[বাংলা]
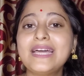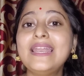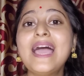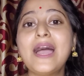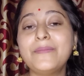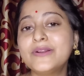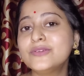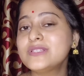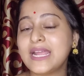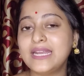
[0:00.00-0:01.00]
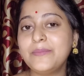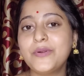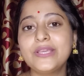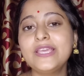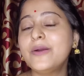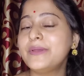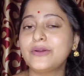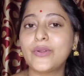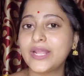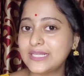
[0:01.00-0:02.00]
তাহলে আমারও জানলে পরে কি হবে
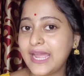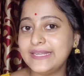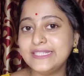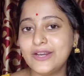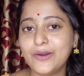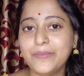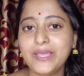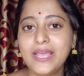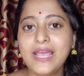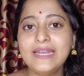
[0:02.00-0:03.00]
অনেকটা আইডিয়া হবে